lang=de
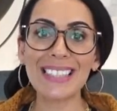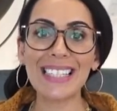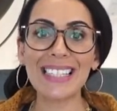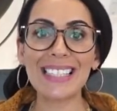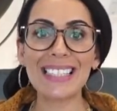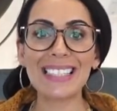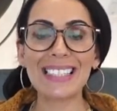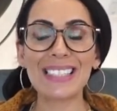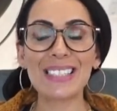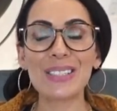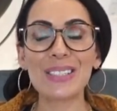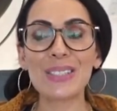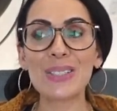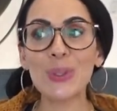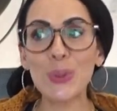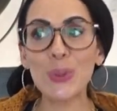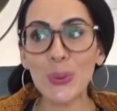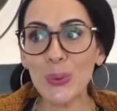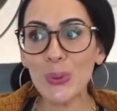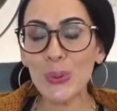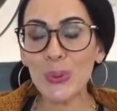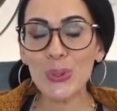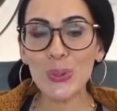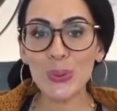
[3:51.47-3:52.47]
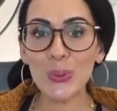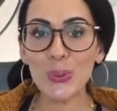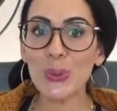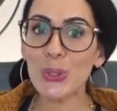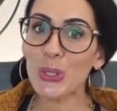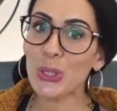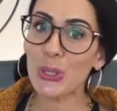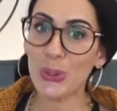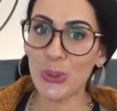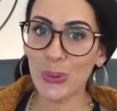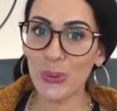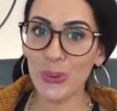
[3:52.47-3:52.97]
Der ist so, so
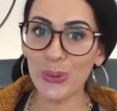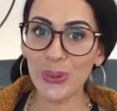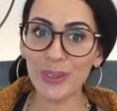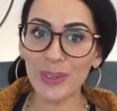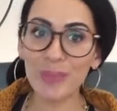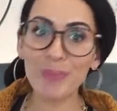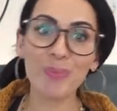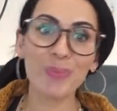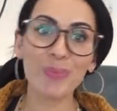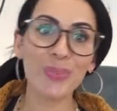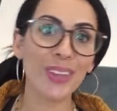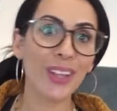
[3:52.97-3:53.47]
schön.